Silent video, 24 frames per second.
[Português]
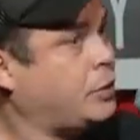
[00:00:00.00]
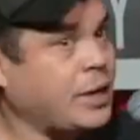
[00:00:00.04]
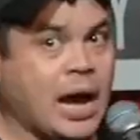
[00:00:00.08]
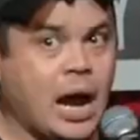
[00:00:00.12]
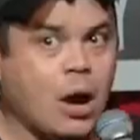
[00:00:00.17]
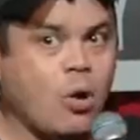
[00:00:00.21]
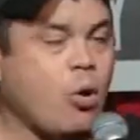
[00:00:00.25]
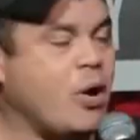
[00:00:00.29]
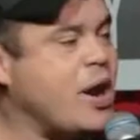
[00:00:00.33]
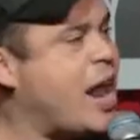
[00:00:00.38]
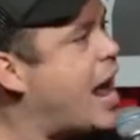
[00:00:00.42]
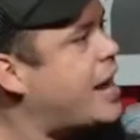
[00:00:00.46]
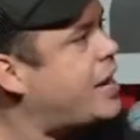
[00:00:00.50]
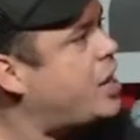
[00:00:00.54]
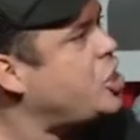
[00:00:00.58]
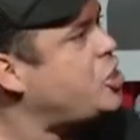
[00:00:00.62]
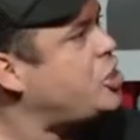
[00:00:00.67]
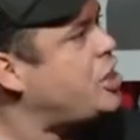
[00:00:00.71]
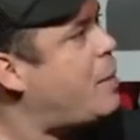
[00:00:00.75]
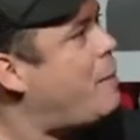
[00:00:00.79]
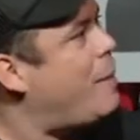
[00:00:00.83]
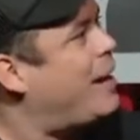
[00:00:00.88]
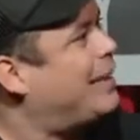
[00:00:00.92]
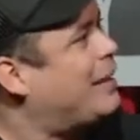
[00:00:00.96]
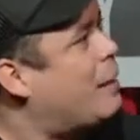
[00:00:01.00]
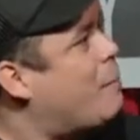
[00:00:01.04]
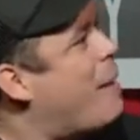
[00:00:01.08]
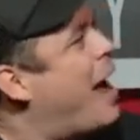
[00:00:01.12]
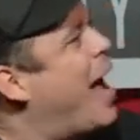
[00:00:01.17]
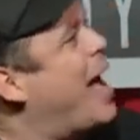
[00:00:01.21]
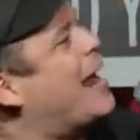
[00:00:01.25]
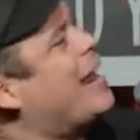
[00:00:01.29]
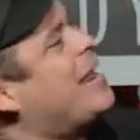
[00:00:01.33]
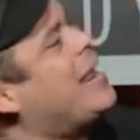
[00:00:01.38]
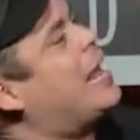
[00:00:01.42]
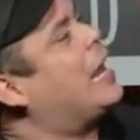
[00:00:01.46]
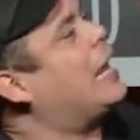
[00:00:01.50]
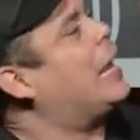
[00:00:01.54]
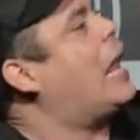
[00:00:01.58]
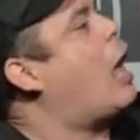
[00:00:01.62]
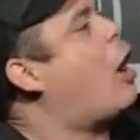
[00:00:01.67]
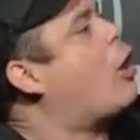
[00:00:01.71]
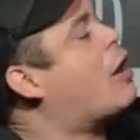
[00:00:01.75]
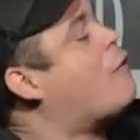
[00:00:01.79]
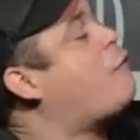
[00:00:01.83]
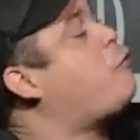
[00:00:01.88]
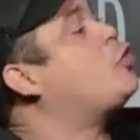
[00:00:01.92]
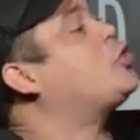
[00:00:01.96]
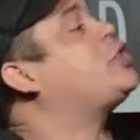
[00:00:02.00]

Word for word: Tem uma mulher aqui chamada Maria Laura,